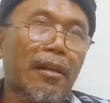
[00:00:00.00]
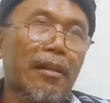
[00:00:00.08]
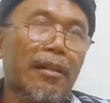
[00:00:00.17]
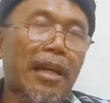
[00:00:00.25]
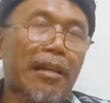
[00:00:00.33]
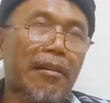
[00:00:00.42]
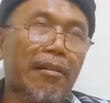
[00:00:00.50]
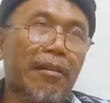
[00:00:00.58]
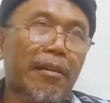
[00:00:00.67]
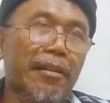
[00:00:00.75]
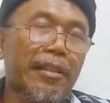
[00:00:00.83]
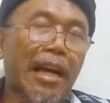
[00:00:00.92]
Dan
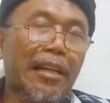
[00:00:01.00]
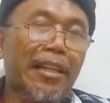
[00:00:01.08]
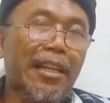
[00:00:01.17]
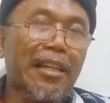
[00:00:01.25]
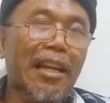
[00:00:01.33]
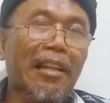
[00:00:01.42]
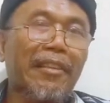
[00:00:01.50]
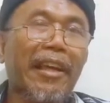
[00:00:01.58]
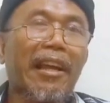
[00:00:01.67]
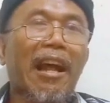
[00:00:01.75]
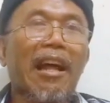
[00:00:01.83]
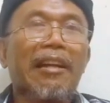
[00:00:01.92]
yang dikenal
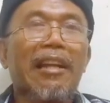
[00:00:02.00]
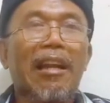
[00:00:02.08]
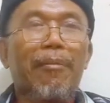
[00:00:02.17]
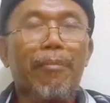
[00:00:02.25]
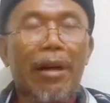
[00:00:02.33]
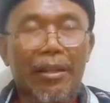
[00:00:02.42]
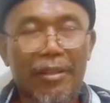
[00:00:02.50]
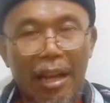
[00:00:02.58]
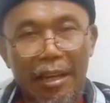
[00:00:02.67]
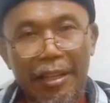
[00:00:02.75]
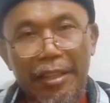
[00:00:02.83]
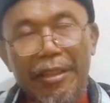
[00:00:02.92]
terah dalam
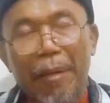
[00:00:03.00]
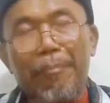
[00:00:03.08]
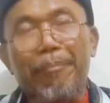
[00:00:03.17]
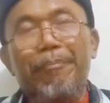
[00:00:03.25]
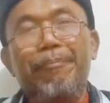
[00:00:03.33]
bahasa Alkitab.